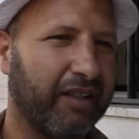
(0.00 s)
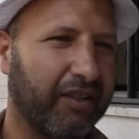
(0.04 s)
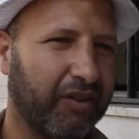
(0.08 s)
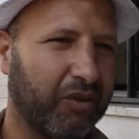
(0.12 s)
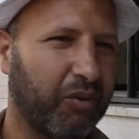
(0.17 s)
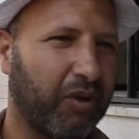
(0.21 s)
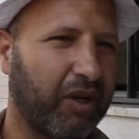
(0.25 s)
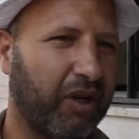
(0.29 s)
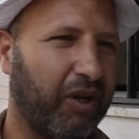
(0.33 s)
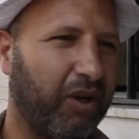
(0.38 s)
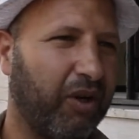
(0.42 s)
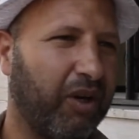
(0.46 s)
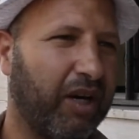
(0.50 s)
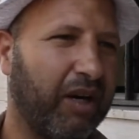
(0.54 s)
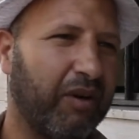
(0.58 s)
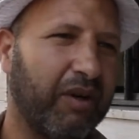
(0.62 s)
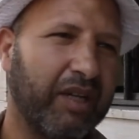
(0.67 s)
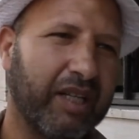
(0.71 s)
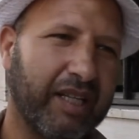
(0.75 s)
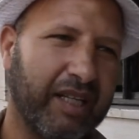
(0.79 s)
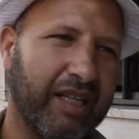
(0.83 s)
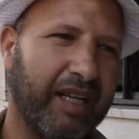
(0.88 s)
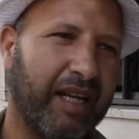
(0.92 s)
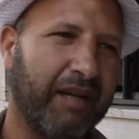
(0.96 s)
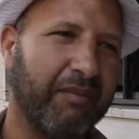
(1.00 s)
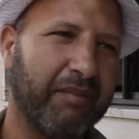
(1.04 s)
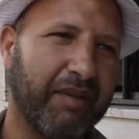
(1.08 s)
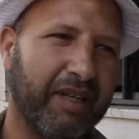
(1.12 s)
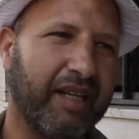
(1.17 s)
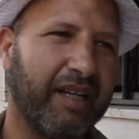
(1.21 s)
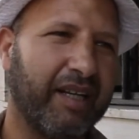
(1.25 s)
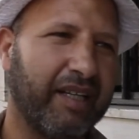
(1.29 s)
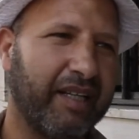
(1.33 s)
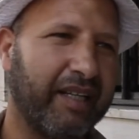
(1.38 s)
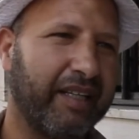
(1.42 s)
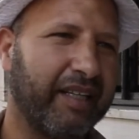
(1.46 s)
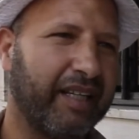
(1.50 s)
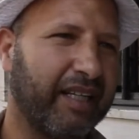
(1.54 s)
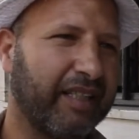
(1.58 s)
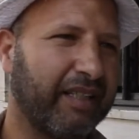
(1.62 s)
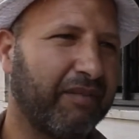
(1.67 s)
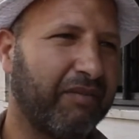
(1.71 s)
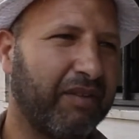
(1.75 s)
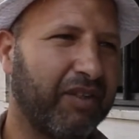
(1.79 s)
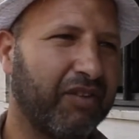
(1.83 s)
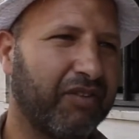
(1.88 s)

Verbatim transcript: نتوقعوها ولكن الحمد لله يعني غدا في